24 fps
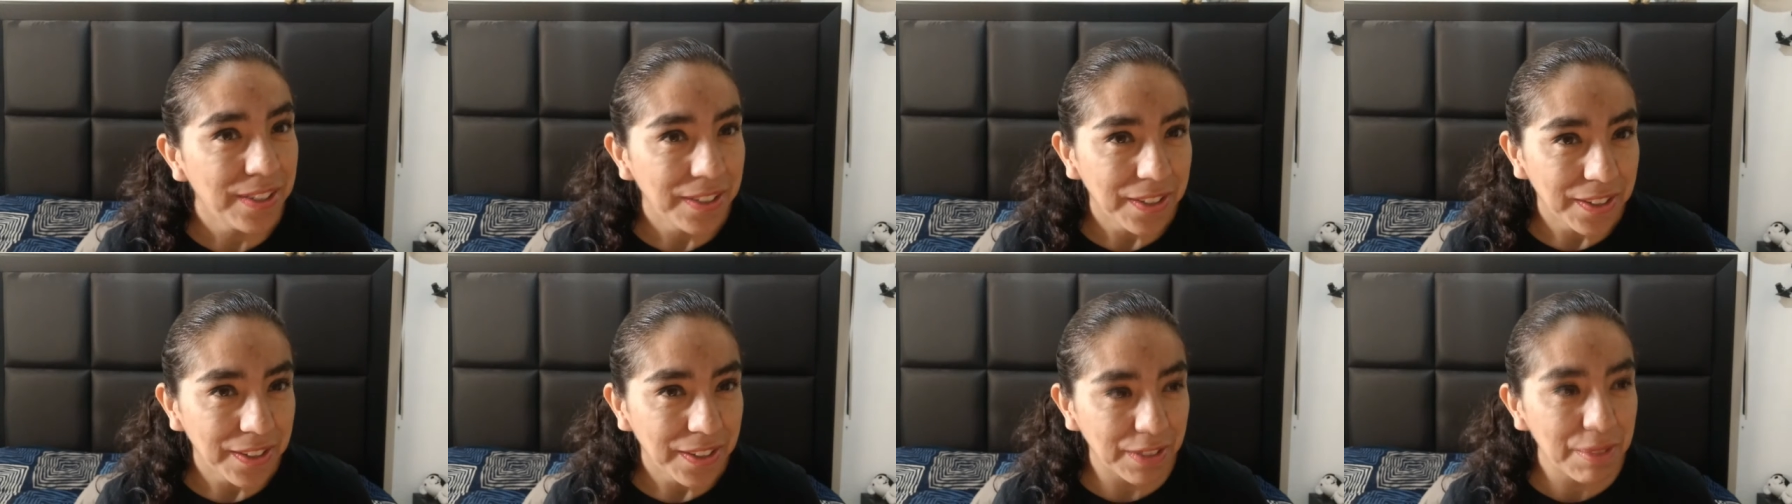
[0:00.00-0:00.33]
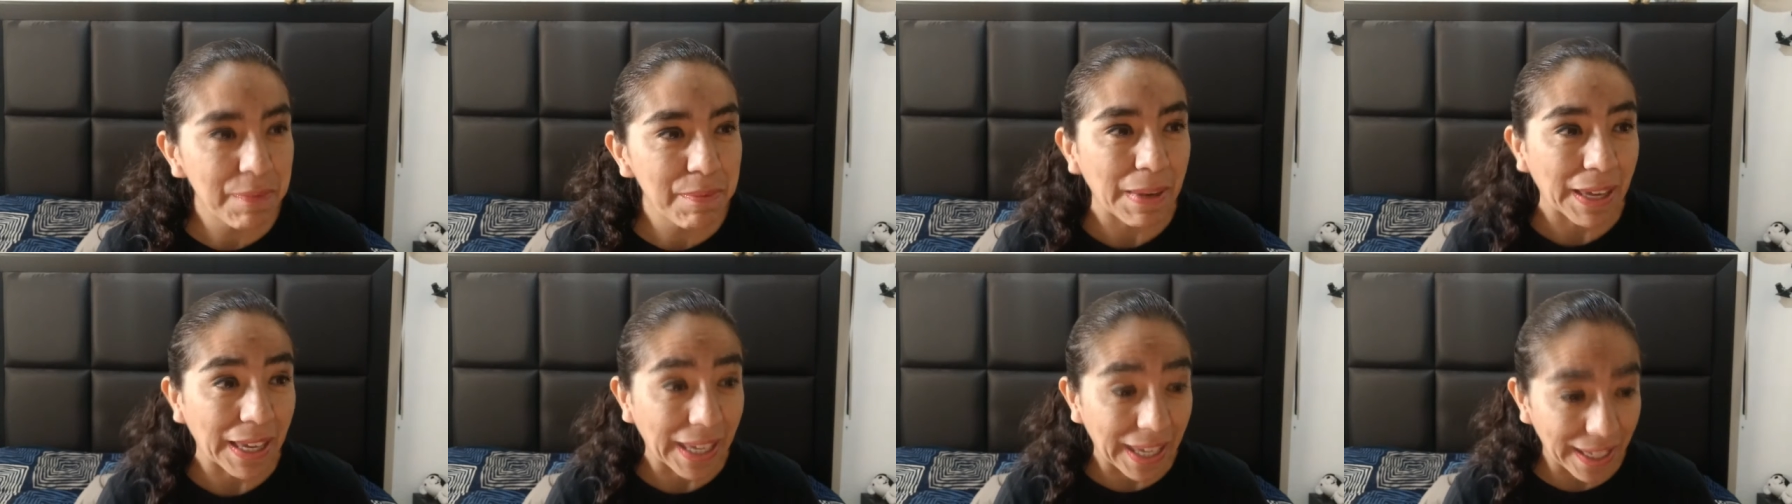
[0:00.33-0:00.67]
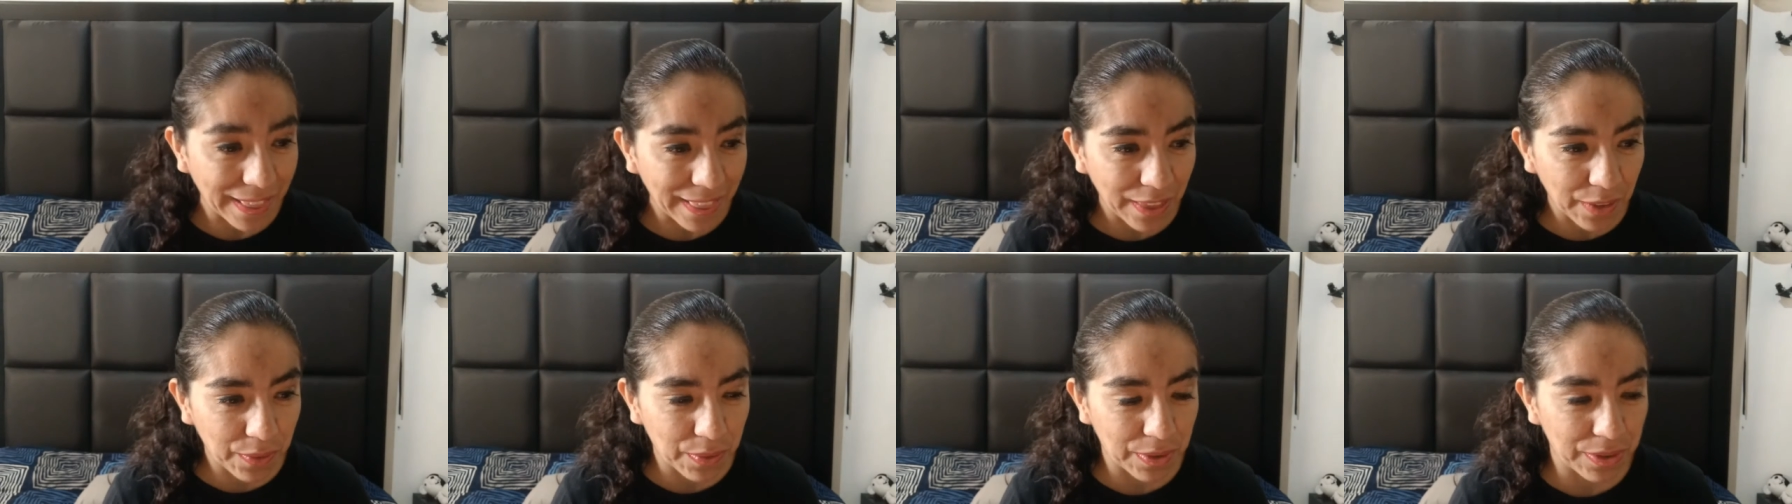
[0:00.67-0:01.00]
Y me
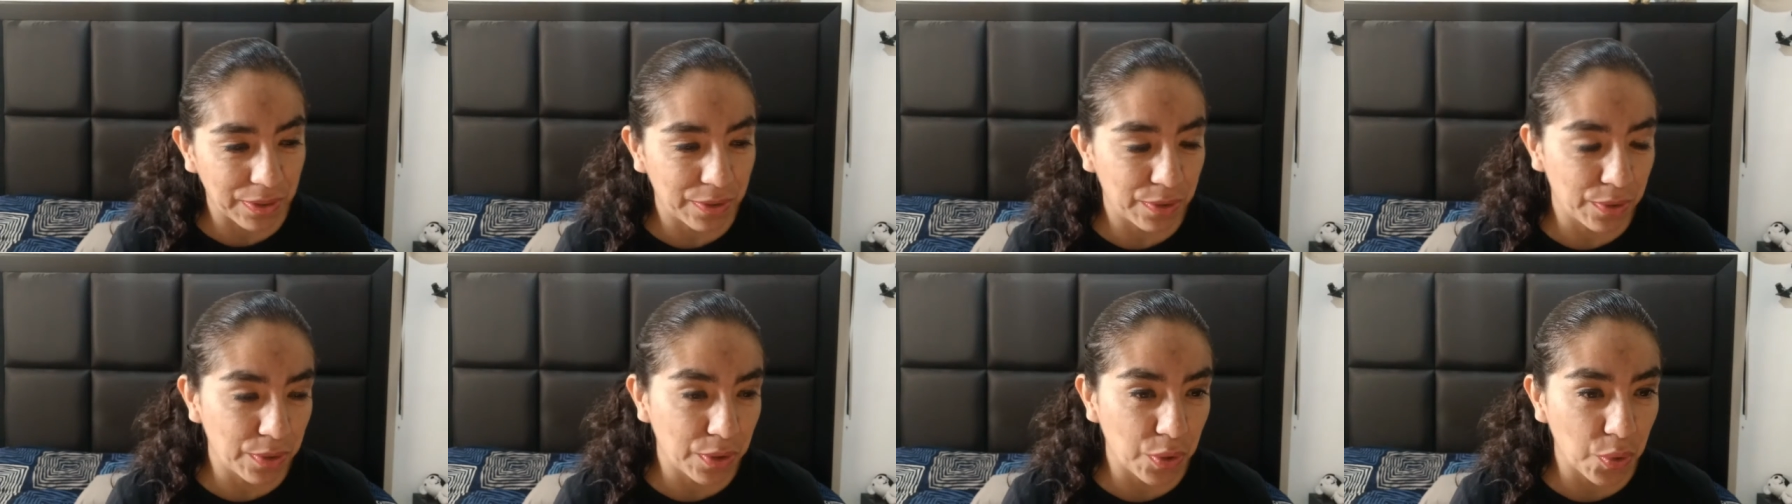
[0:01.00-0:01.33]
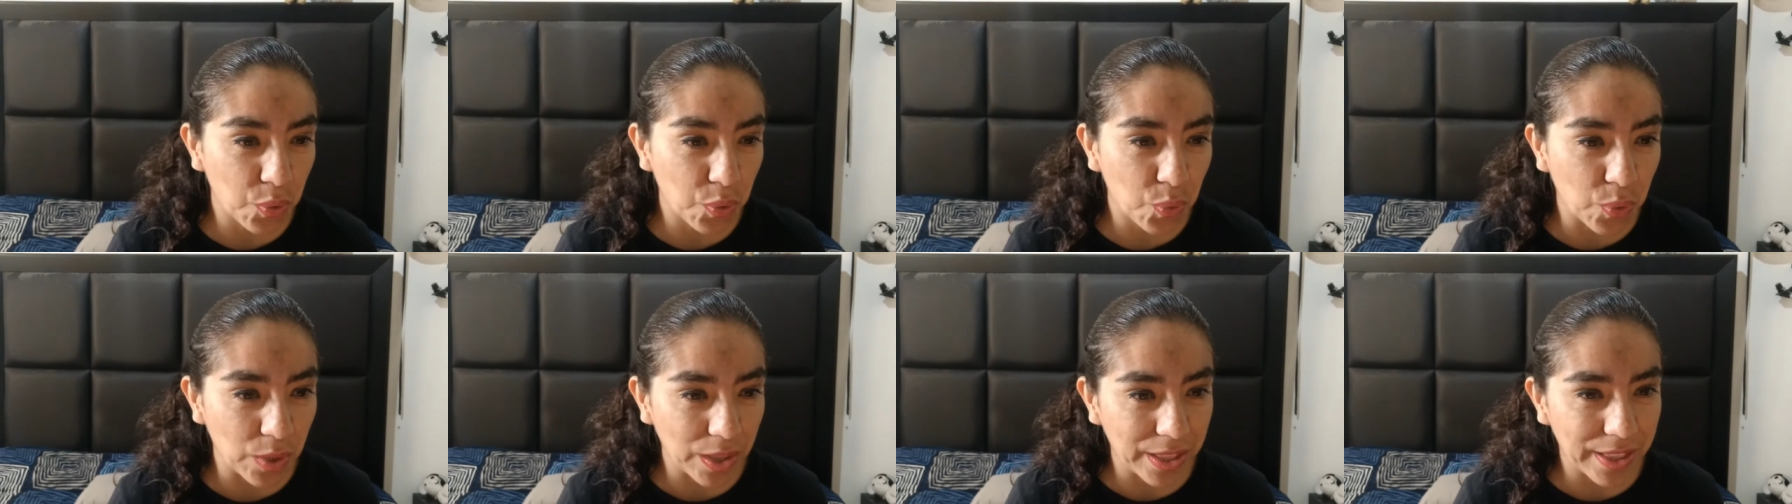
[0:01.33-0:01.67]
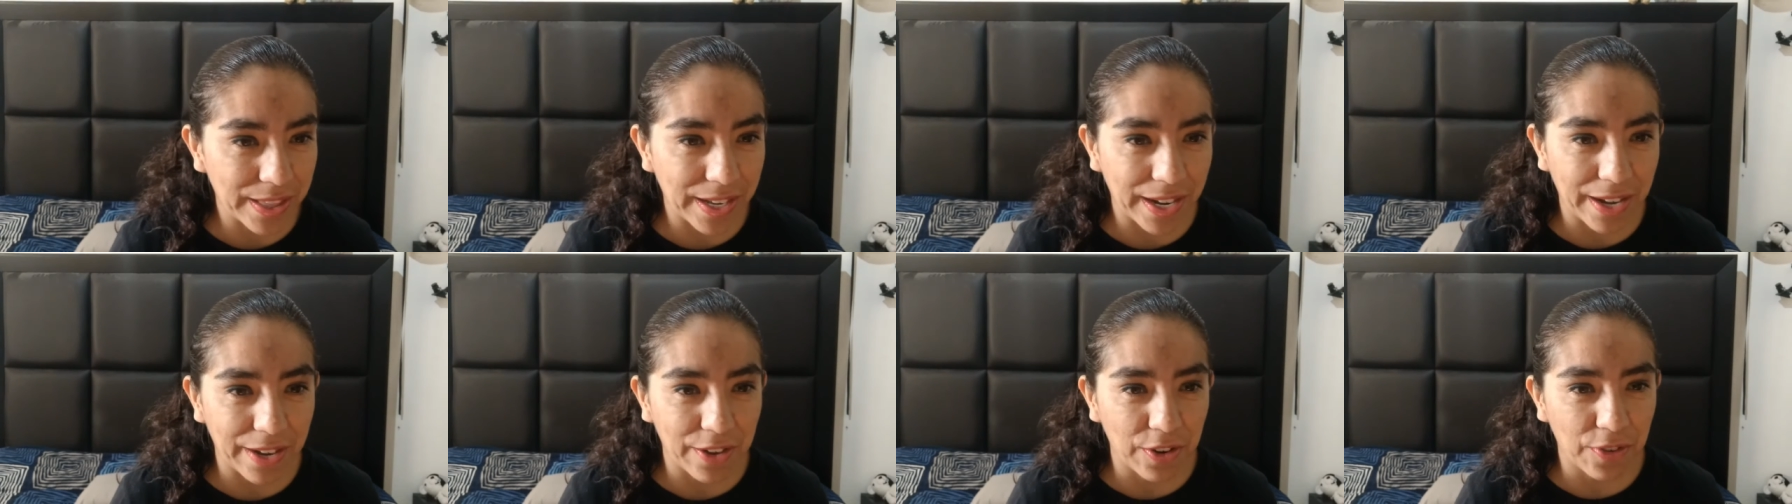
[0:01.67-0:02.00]
encanta cuando lo
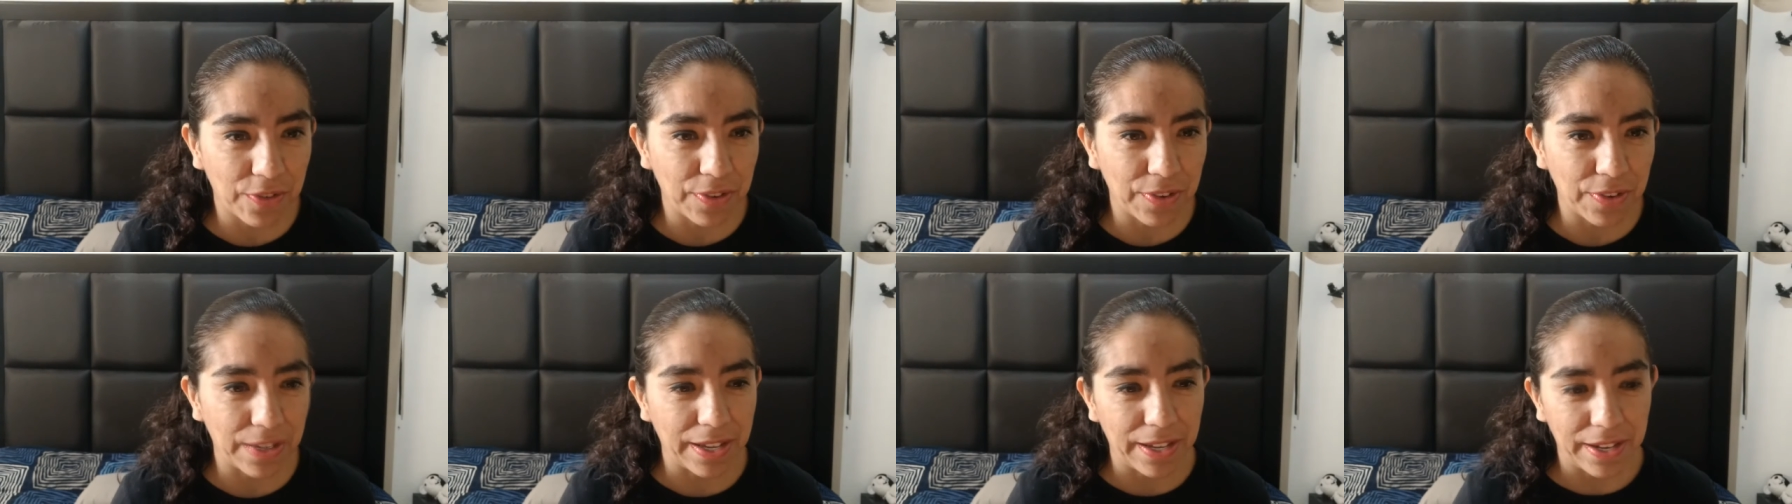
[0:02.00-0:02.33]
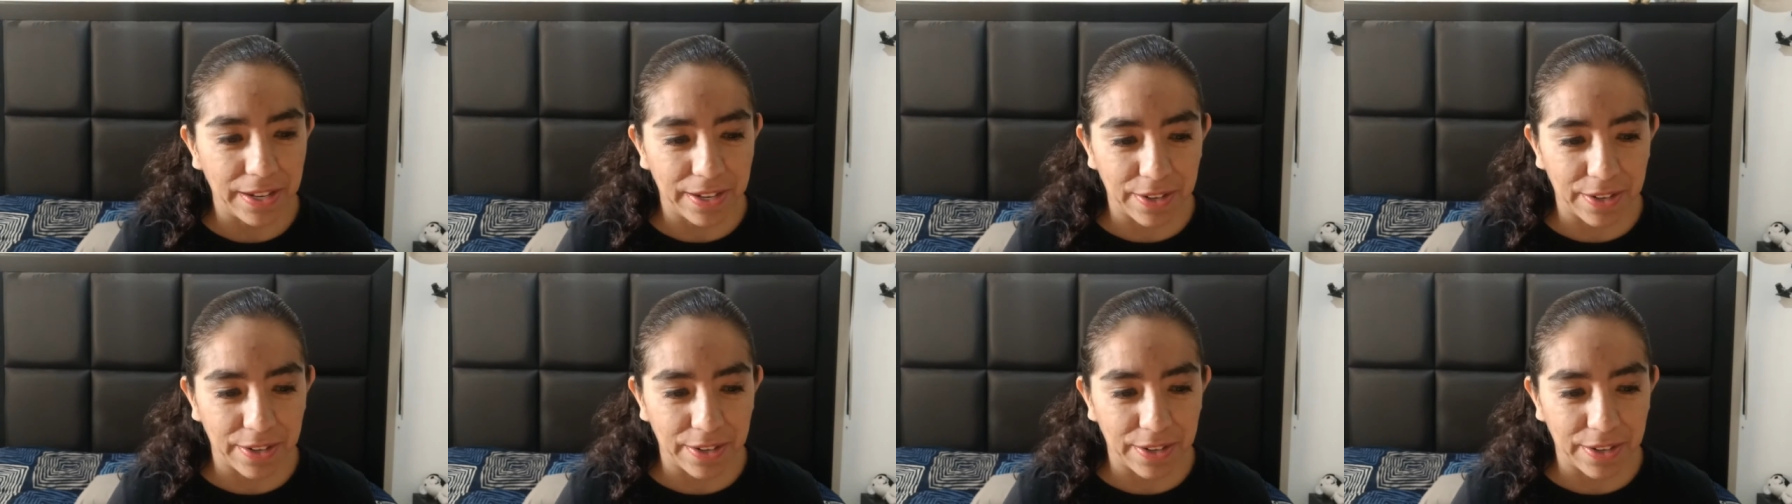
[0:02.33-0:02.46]
encuentra y lo ve